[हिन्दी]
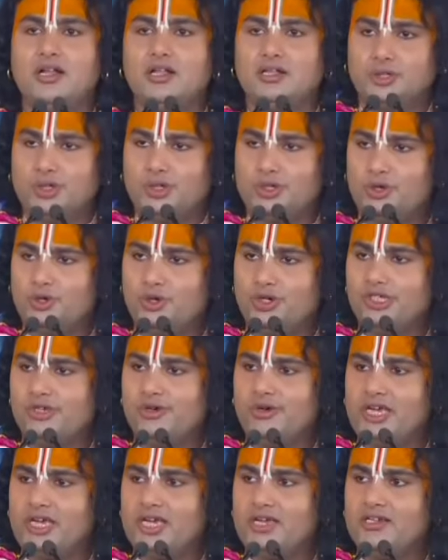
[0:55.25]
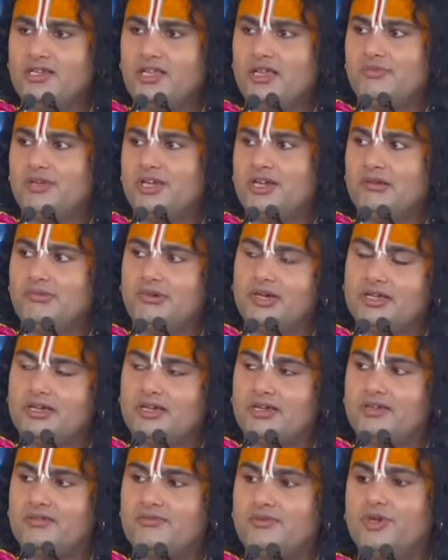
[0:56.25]
जो योगियों के हृदय में रमण
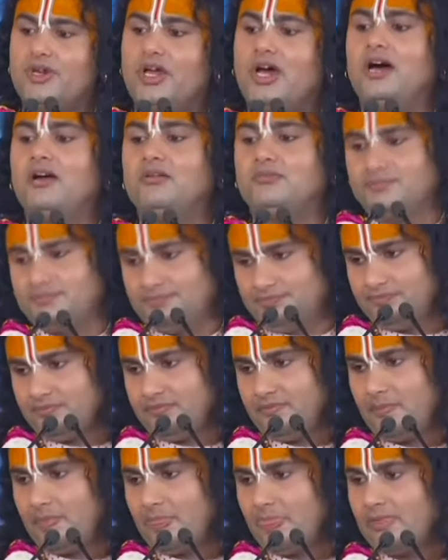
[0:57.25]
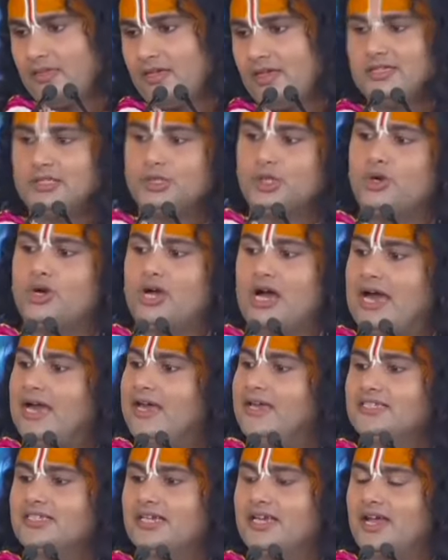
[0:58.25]
करें वो राम जो
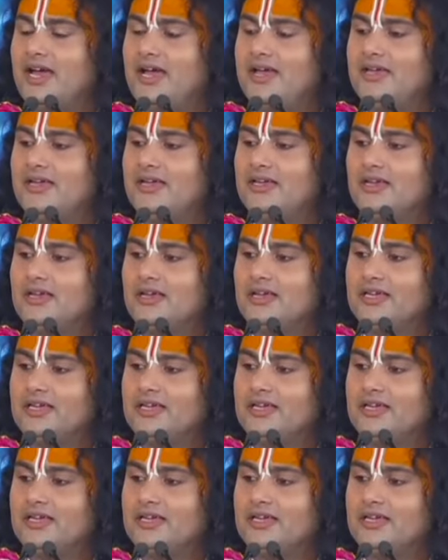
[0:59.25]
गाय चराएं